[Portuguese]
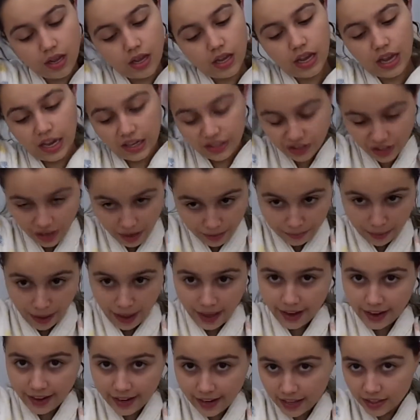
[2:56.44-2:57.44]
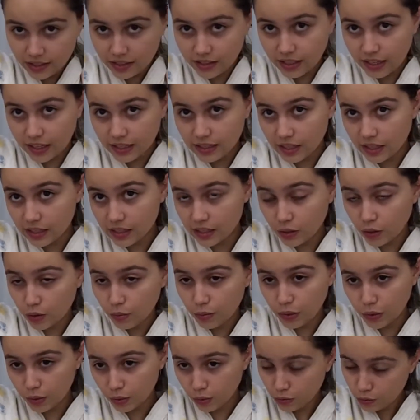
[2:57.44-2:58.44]
achei mara que é de 3 a 5
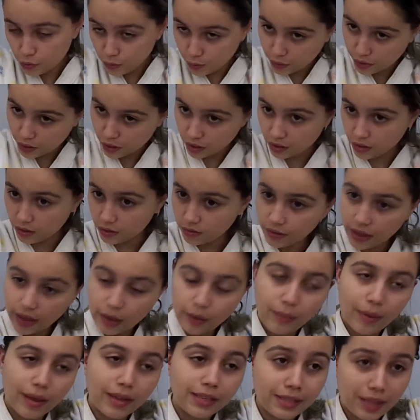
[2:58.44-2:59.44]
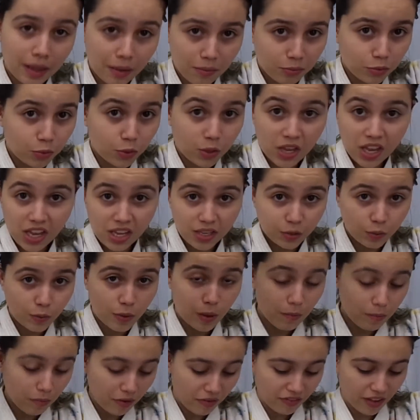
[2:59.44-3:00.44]
minutos, porque eu não tenho mais tempo do que isso
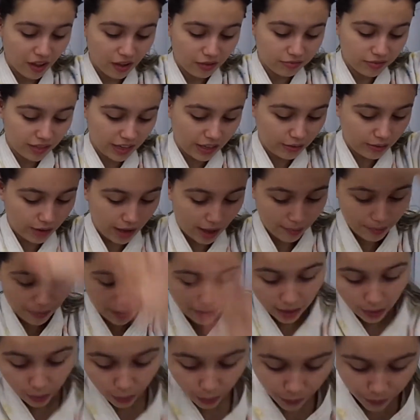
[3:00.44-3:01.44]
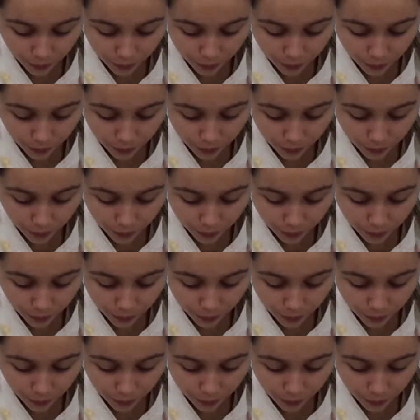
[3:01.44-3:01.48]
mesmo pra ficar com trem no cabelo.